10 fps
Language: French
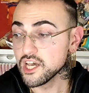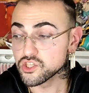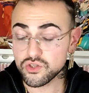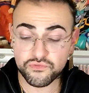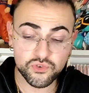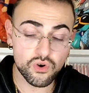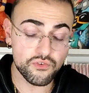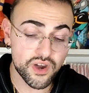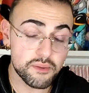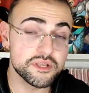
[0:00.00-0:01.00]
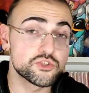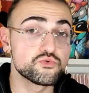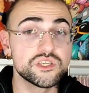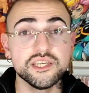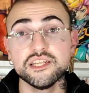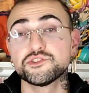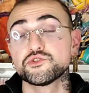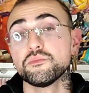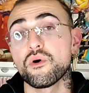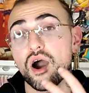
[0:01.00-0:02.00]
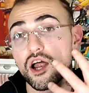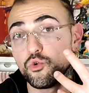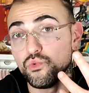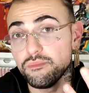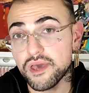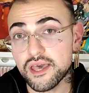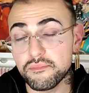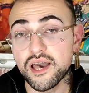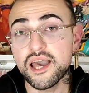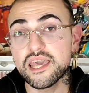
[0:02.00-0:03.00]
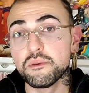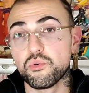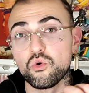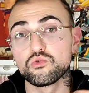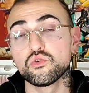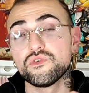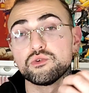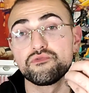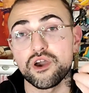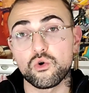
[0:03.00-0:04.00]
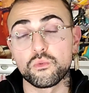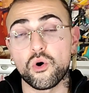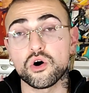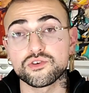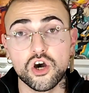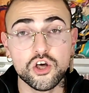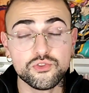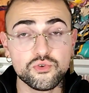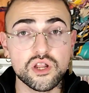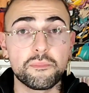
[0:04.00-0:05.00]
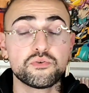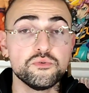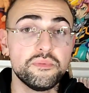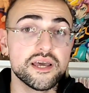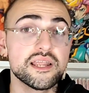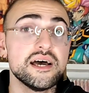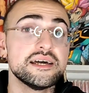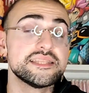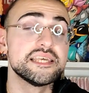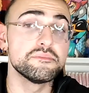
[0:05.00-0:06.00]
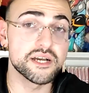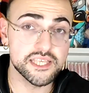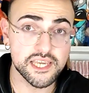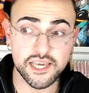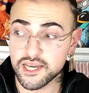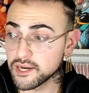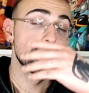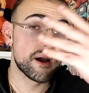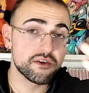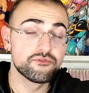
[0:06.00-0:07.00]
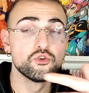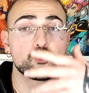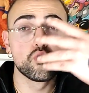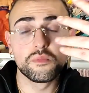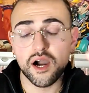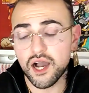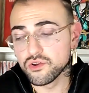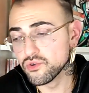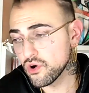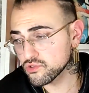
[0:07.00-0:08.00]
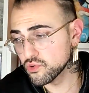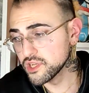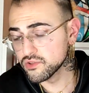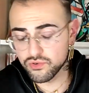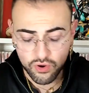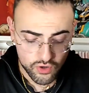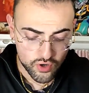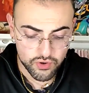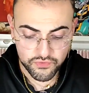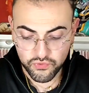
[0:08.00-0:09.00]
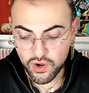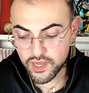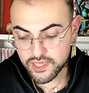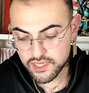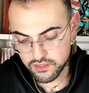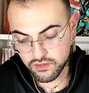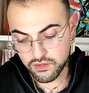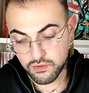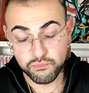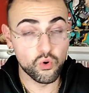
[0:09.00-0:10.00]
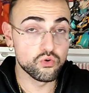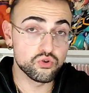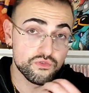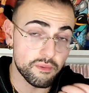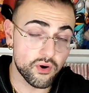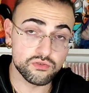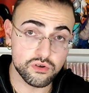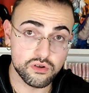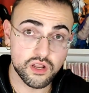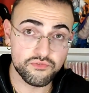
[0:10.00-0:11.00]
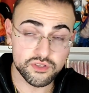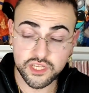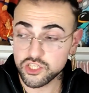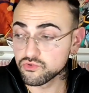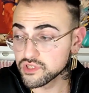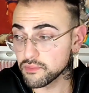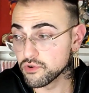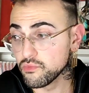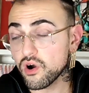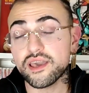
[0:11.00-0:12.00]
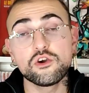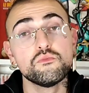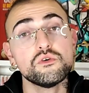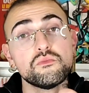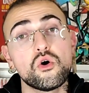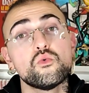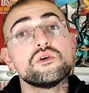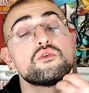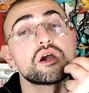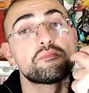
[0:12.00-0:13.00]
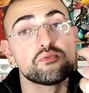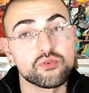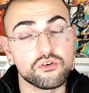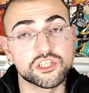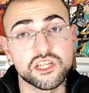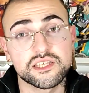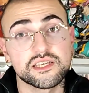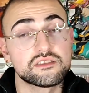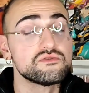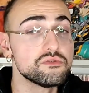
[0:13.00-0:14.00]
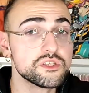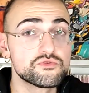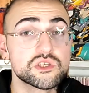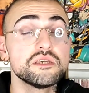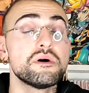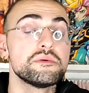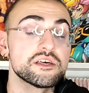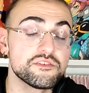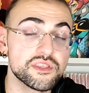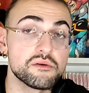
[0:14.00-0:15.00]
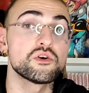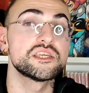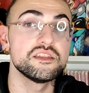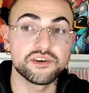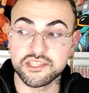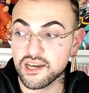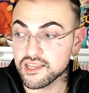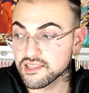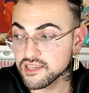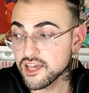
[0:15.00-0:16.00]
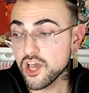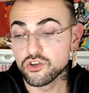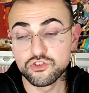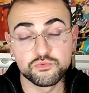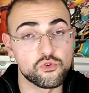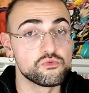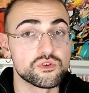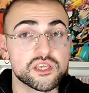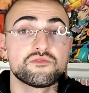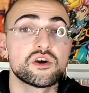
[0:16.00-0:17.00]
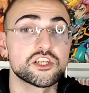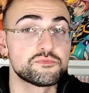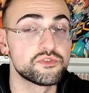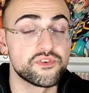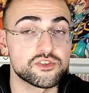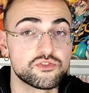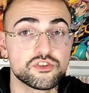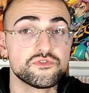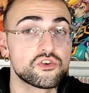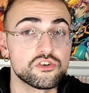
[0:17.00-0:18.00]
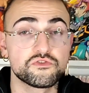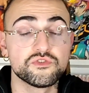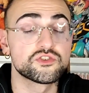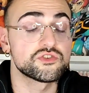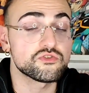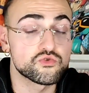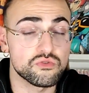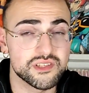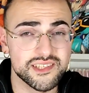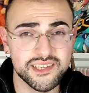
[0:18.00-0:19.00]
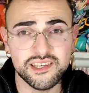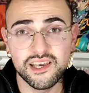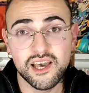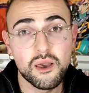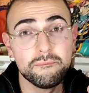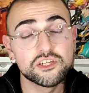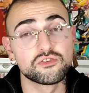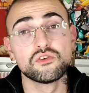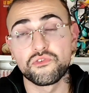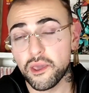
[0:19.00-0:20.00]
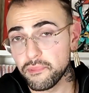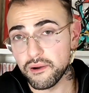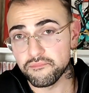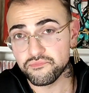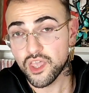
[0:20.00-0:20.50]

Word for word: Sauf que en vrai, Mitsuki, il se ment à lui-même, et Boruto va lui faire comprendre de la plus belle des manières. Bref, le combat a lieu entre les deux encore une fois, et euh, Boruto va prendre l'avantage tout simplement, et au moment où il aurait pu trancher la tête de Mitsuki, bah bien évidemment qu'il va s'arrêter, juste pour lui montrer, voilà, je peux te faire ce que je veux quand je veux sans sourciller, mais je ne le ferai pas.